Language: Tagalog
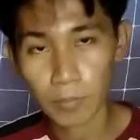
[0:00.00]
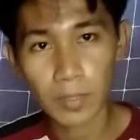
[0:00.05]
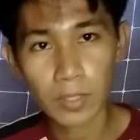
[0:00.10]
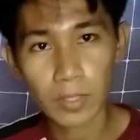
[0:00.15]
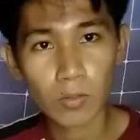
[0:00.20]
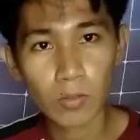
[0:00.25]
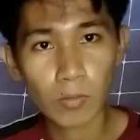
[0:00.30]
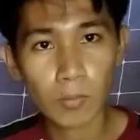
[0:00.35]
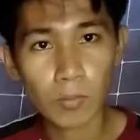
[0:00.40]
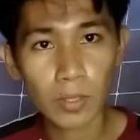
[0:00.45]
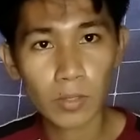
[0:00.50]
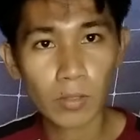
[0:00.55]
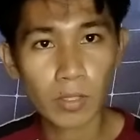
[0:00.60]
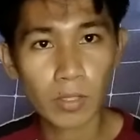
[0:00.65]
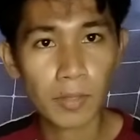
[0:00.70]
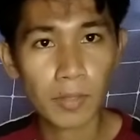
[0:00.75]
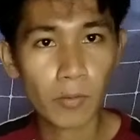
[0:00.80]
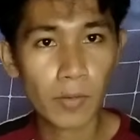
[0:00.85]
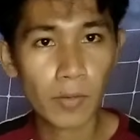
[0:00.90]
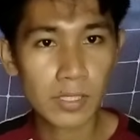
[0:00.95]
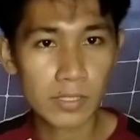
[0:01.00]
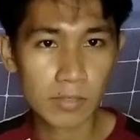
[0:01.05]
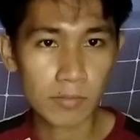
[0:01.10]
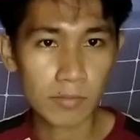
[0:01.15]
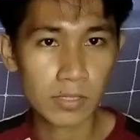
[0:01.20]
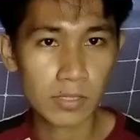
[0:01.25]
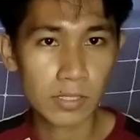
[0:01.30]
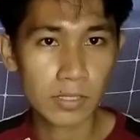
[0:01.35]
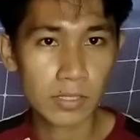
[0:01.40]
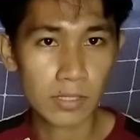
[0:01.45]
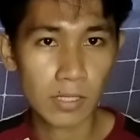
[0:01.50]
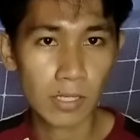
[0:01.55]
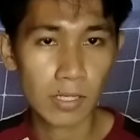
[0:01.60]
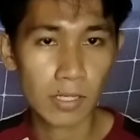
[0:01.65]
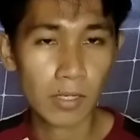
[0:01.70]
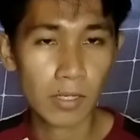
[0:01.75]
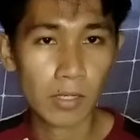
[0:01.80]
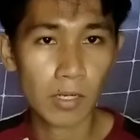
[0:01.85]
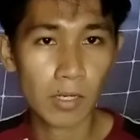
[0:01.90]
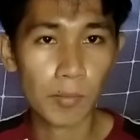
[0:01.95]
Pero kung mayroon kayong mga washing machine
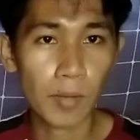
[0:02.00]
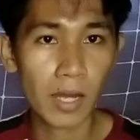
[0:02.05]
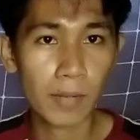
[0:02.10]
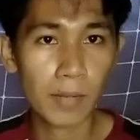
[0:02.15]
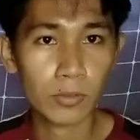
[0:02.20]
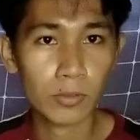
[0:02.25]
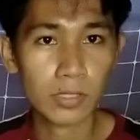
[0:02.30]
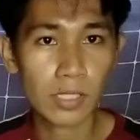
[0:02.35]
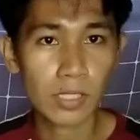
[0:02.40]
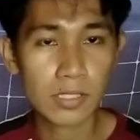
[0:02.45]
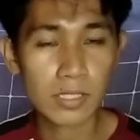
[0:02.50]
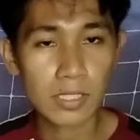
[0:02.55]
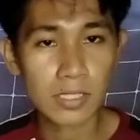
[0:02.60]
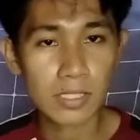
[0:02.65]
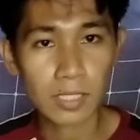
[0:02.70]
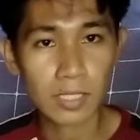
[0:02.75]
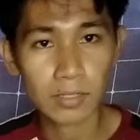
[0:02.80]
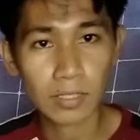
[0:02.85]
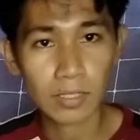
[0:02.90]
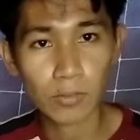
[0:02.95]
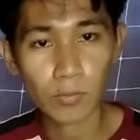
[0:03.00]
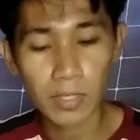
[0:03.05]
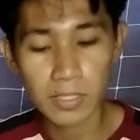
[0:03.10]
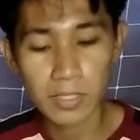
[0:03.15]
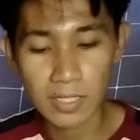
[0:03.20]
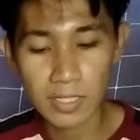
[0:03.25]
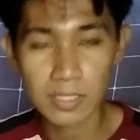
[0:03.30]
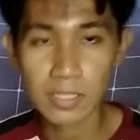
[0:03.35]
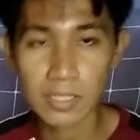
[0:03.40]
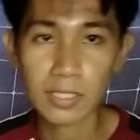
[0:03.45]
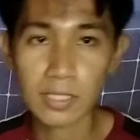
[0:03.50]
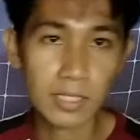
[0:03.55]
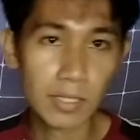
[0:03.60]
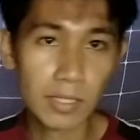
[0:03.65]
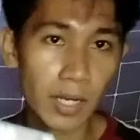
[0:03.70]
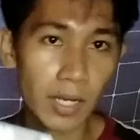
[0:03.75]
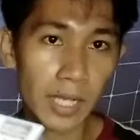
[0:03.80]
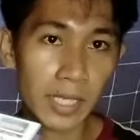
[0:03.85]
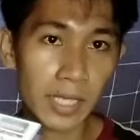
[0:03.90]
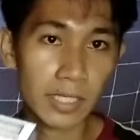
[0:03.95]
na umaabot na 600 watts ay hindi
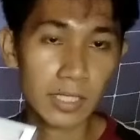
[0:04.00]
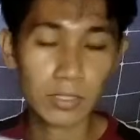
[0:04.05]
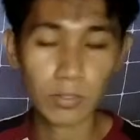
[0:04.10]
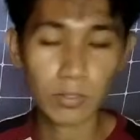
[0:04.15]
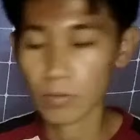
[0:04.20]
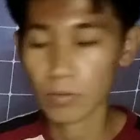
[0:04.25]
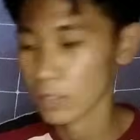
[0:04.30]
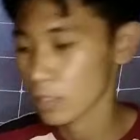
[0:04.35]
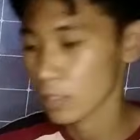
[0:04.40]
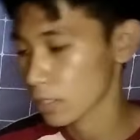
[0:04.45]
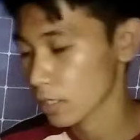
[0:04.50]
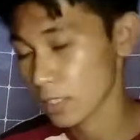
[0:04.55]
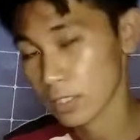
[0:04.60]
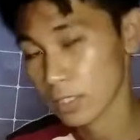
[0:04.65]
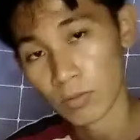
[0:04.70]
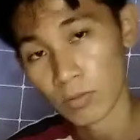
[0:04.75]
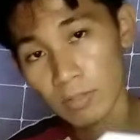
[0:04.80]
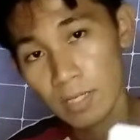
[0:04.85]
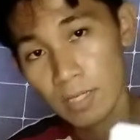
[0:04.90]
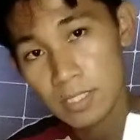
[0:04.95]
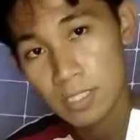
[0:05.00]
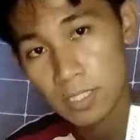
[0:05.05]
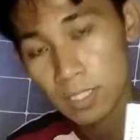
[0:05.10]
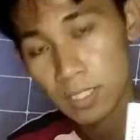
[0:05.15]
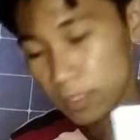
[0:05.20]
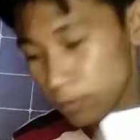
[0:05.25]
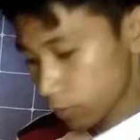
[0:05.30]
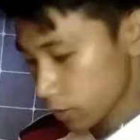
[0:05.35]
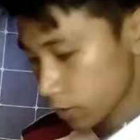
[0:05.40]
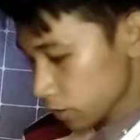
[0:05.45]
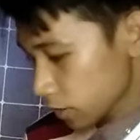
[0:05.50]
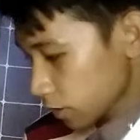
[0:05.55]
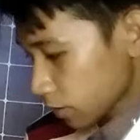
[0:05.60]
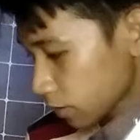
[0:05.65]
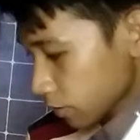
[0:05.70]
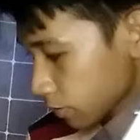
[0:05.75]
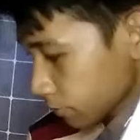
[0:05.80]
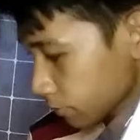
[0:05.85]
na kaya nitong ganitong klase ng inverter.